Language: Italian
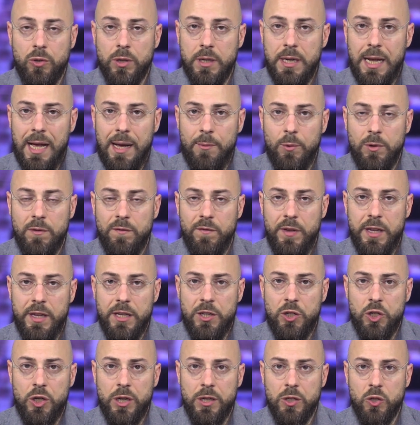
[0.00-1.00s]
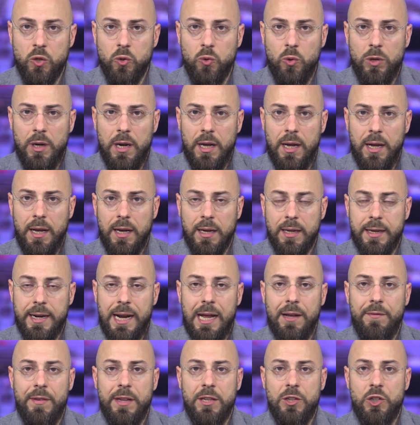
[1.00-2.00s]
torniamo invece sul
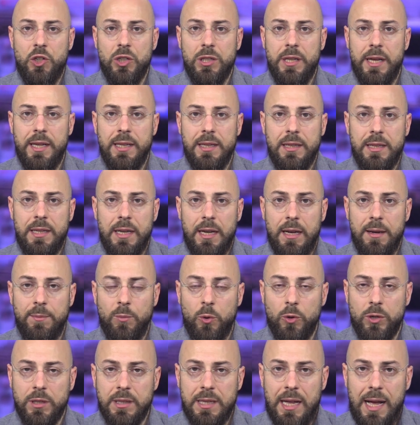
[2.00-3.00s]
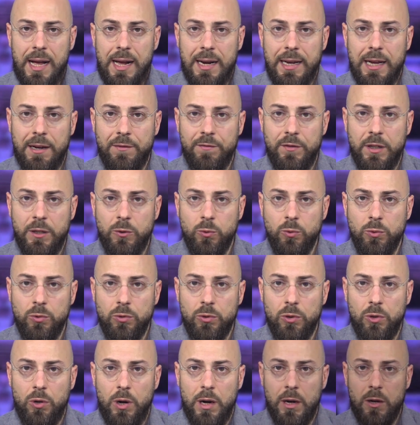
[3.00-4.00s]
grave incidente mortale
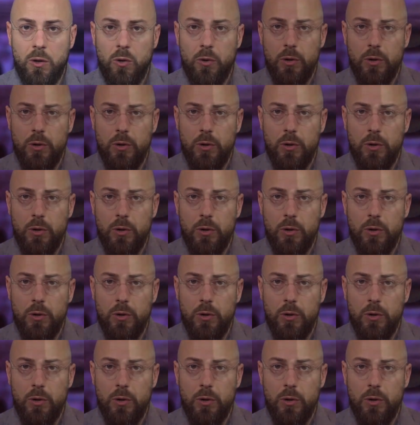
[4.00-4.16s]
avvenuto a